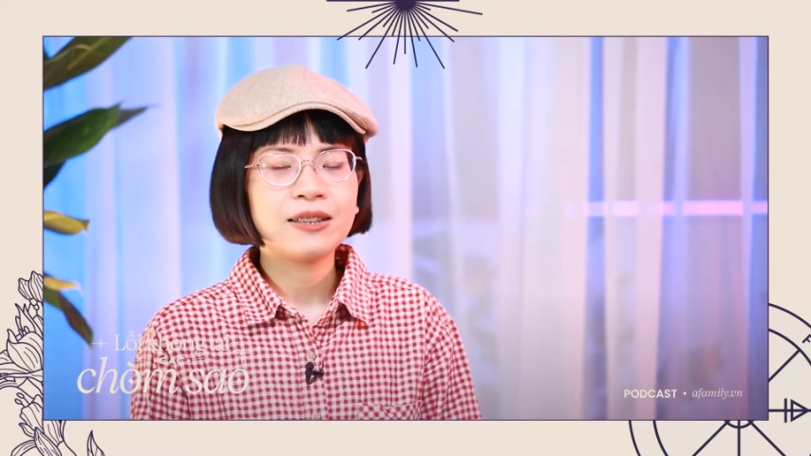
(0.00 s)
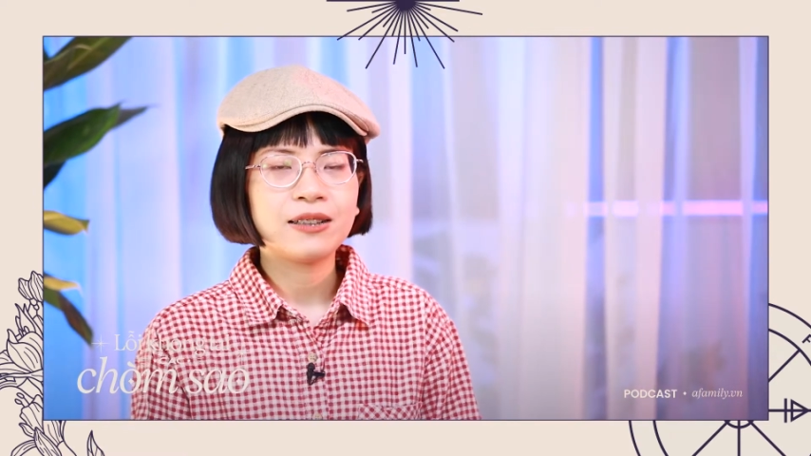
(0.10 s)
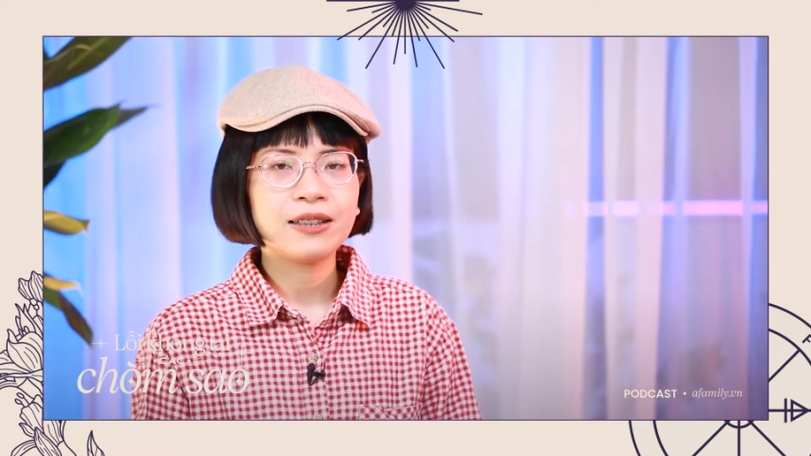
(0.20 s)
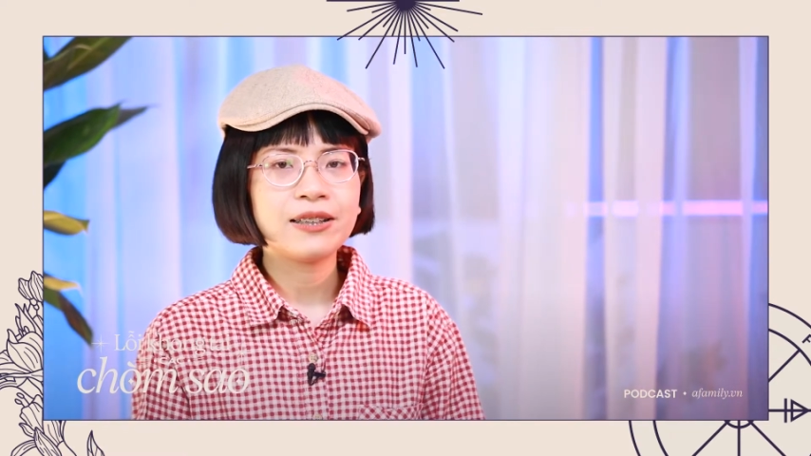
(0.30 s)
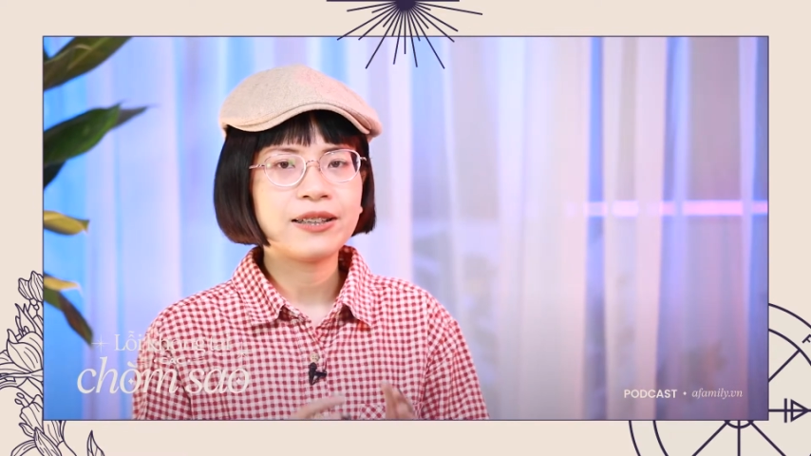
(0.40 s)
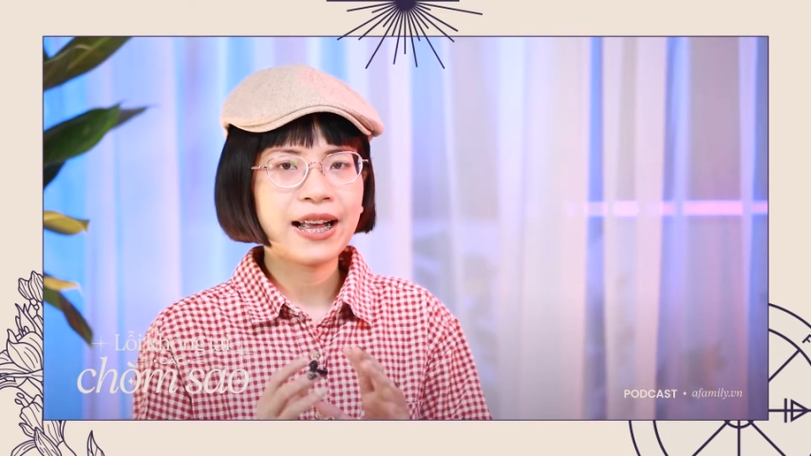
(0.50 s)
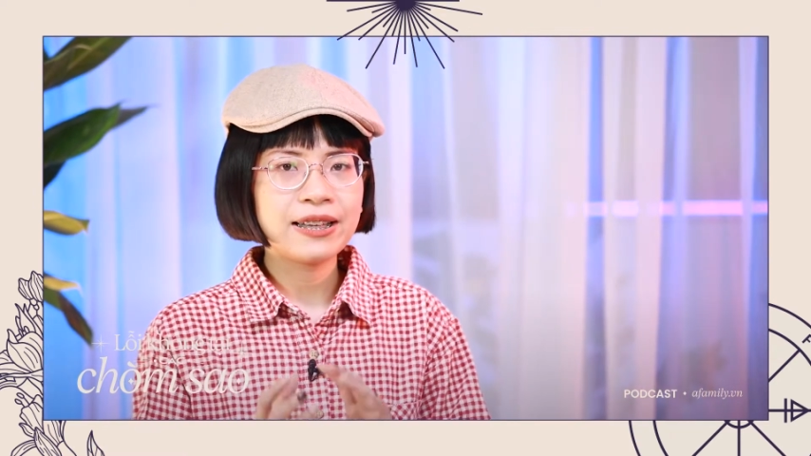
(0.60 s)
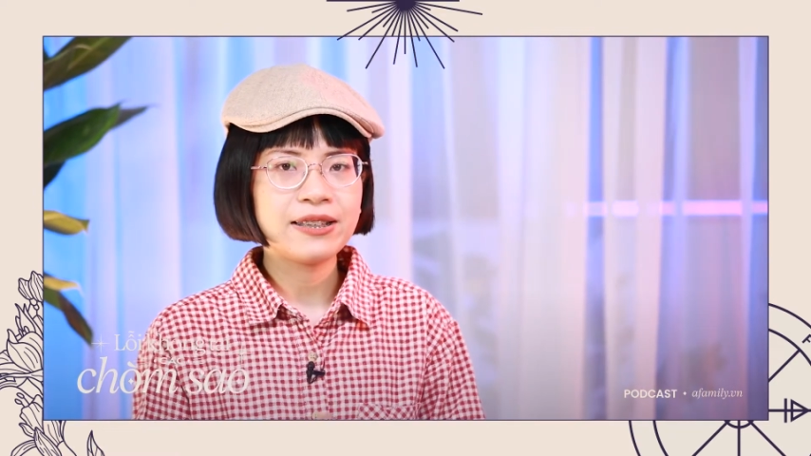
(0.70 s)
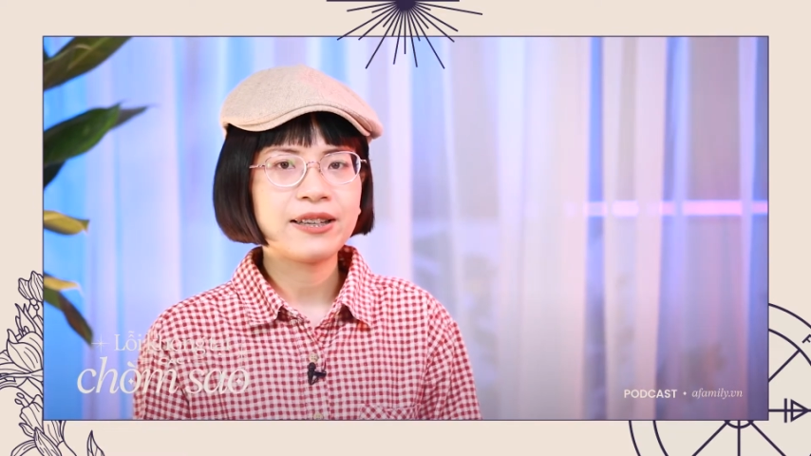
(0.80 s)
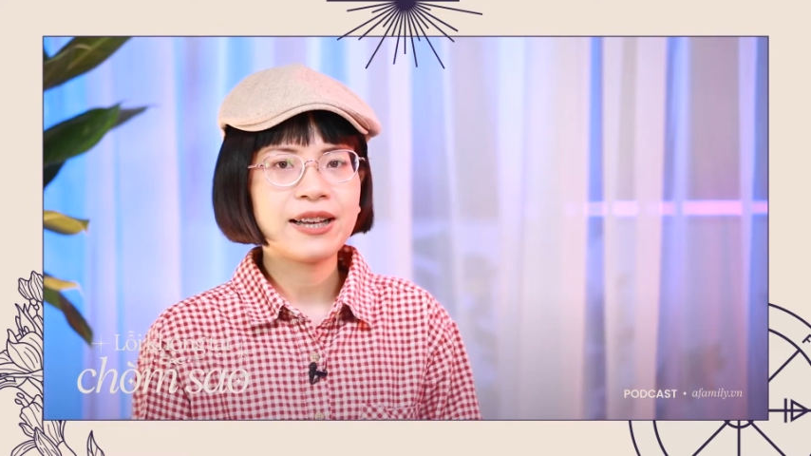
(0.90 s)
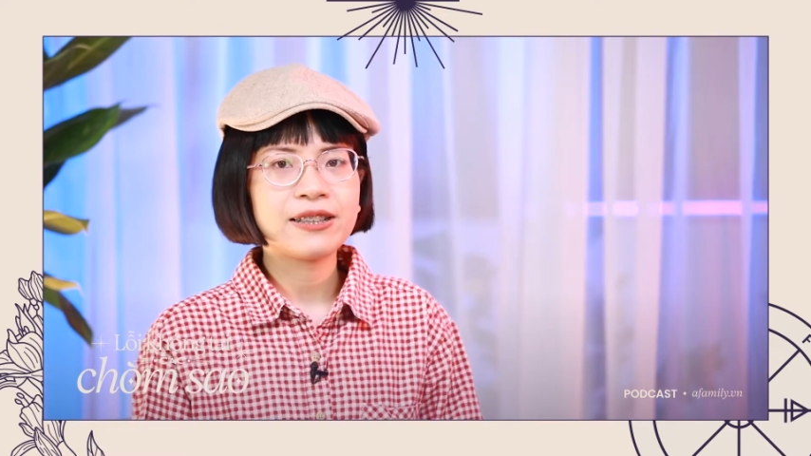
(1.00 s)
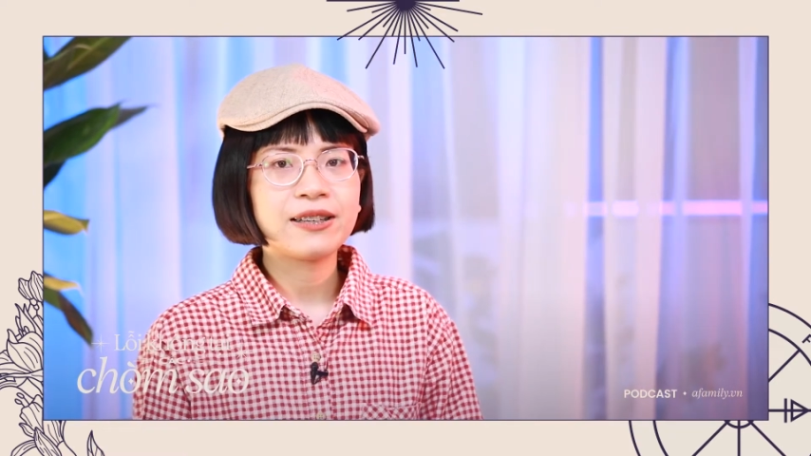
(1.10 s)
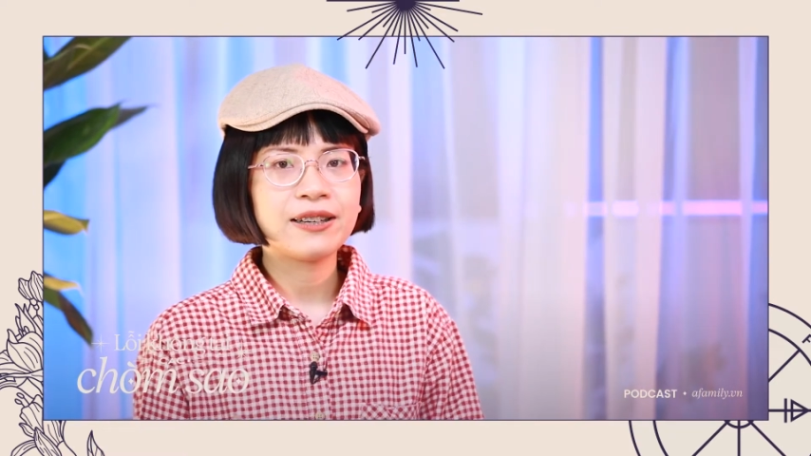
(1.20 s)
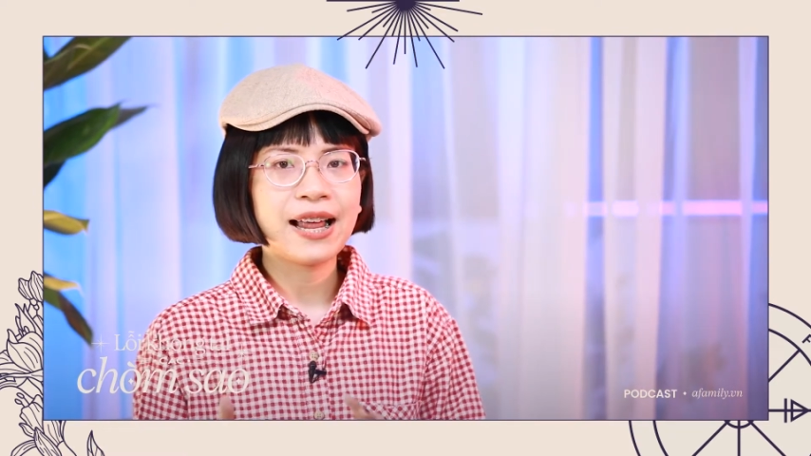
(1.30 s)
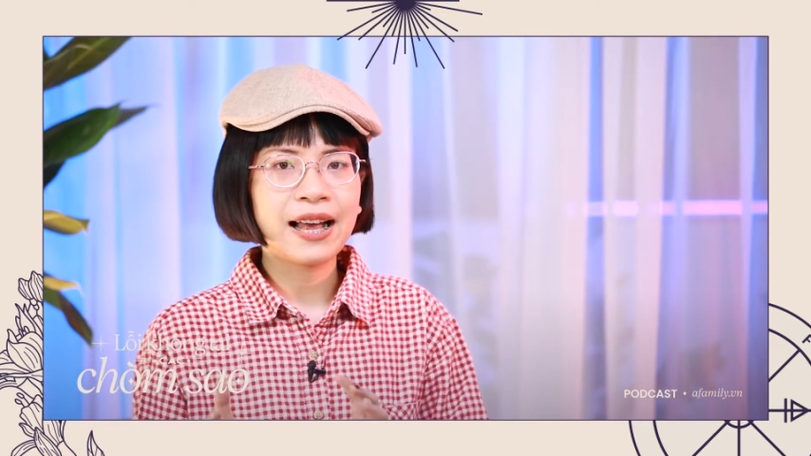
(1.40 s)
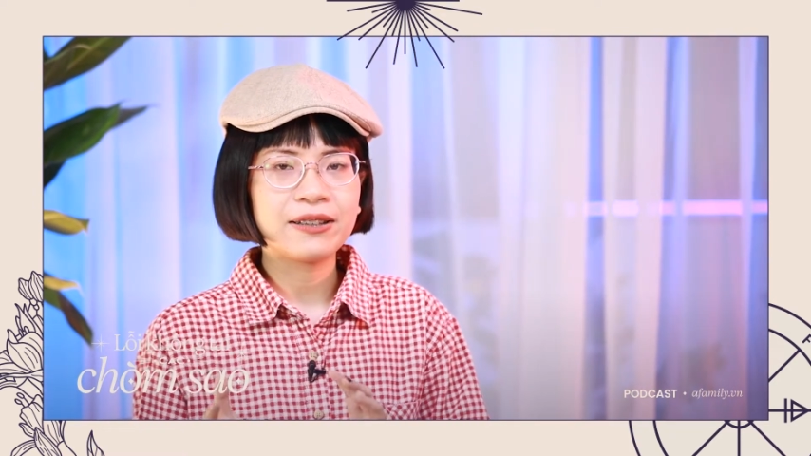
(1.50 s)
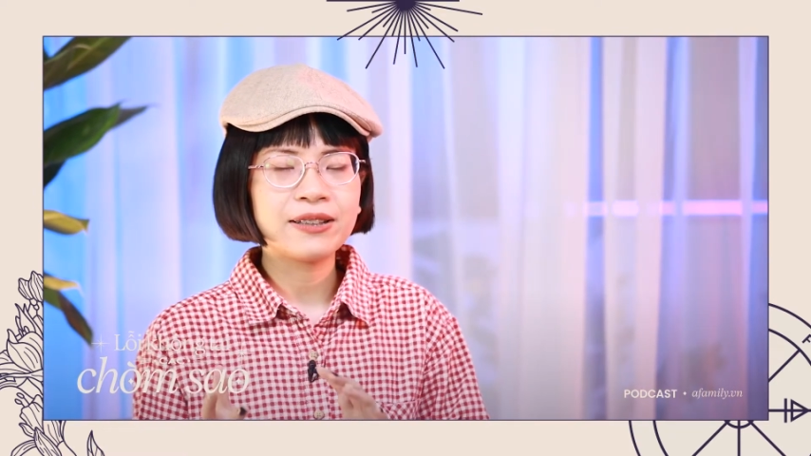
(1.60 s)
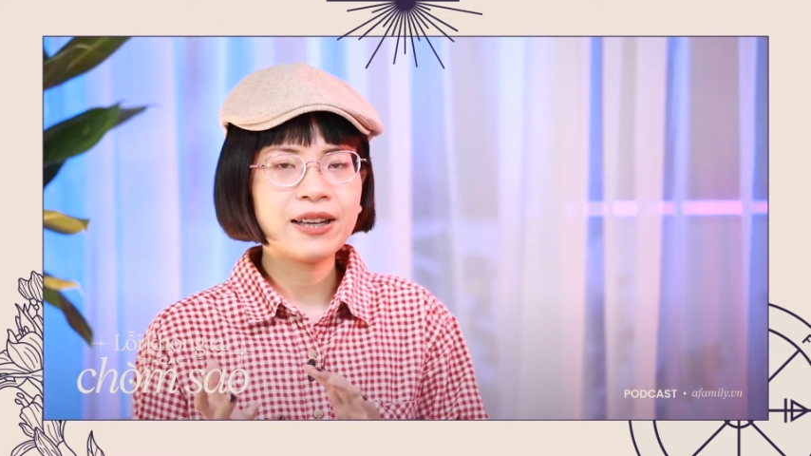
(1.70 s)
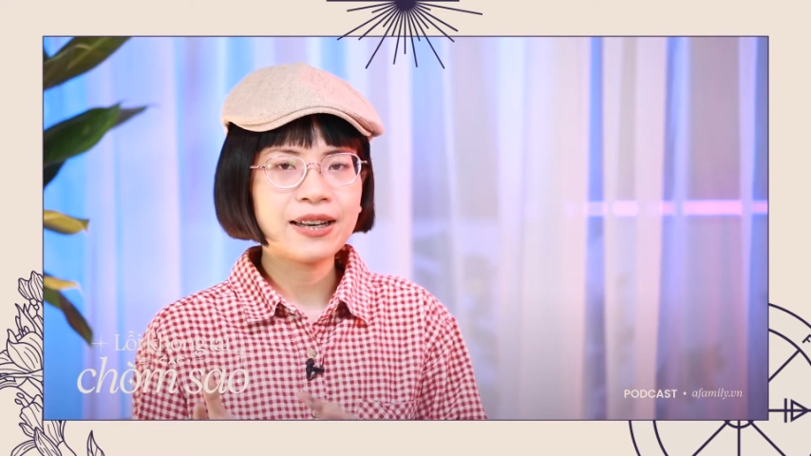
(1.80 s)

những cái dự án gì đang trên đà như thế